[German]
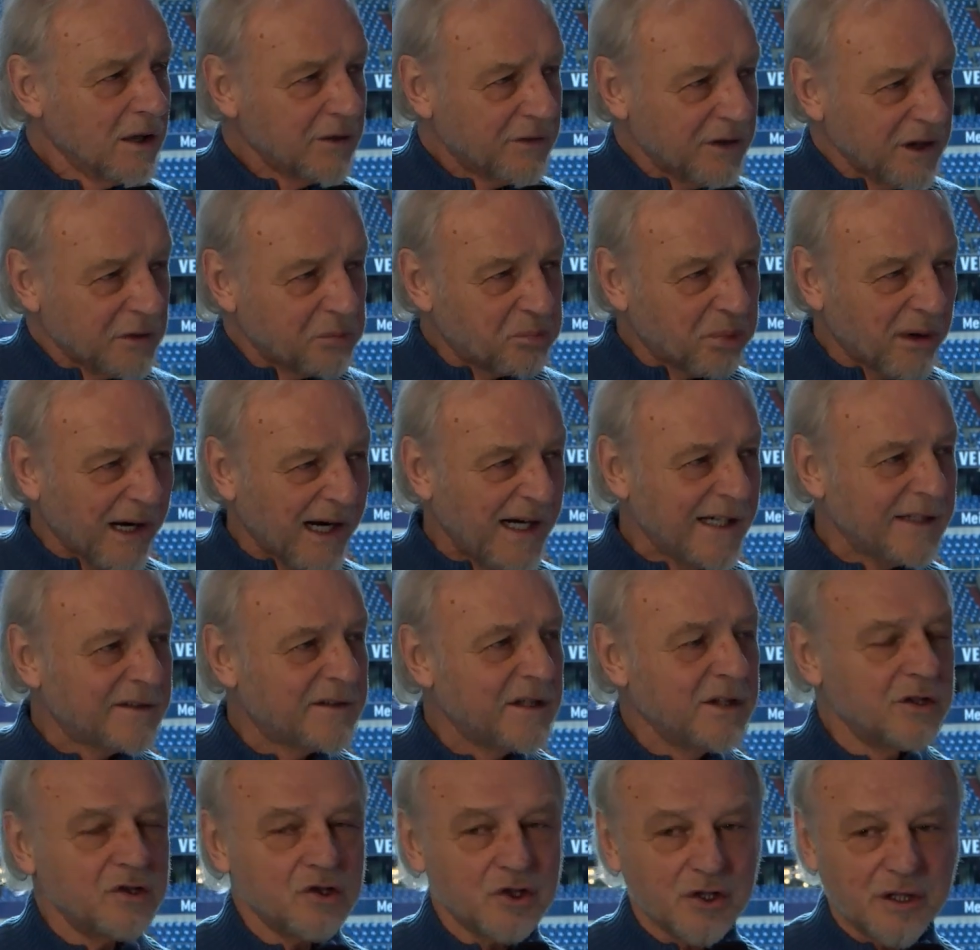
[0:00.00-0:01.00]
sich
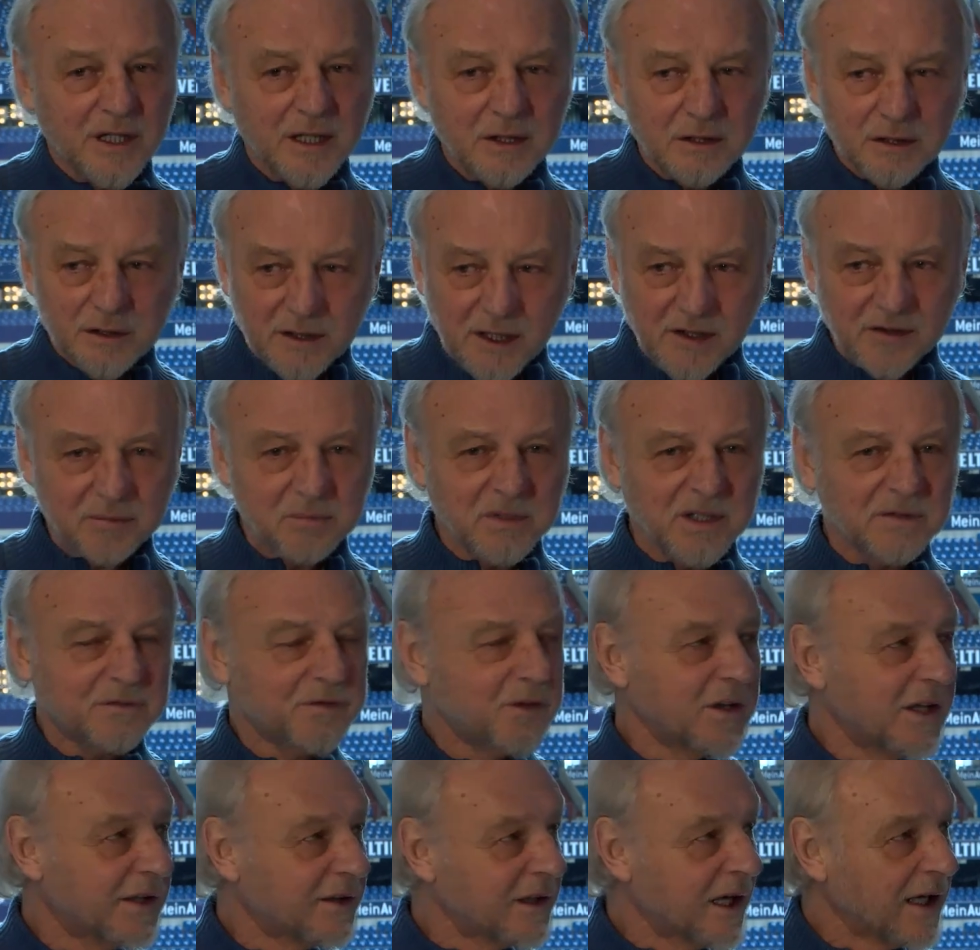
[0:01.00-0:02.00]
breit hinstellen, dass man
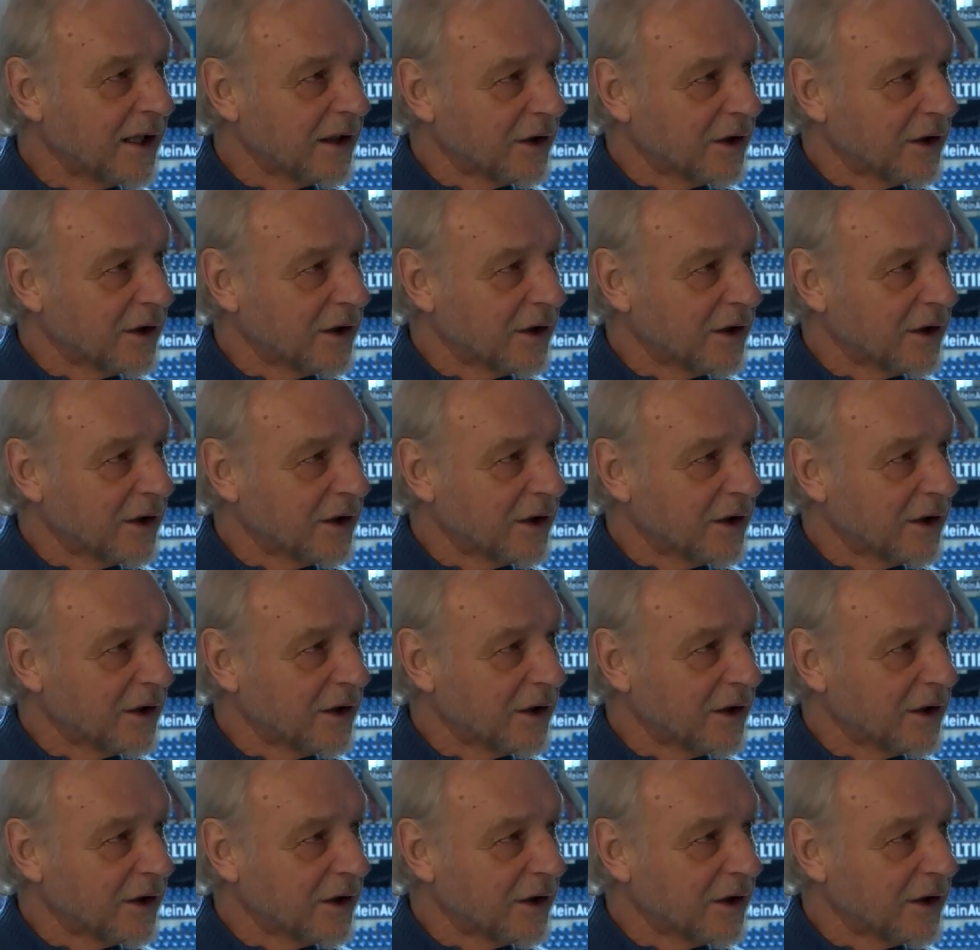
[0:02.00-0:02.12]
vielleicht